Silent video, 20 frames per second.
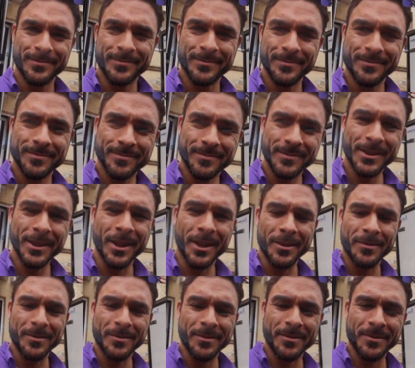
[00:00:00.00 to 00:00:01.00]
Na, irgendwie muss das
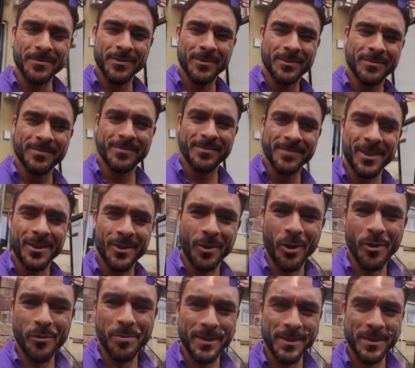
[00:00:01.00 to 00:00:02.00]
Geld ja reinkommen. So
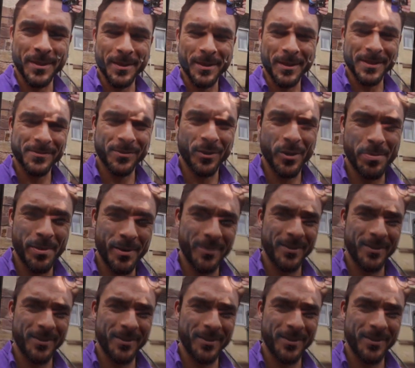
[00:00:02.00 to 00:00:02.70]
finanziert sich der Porsche. Ne?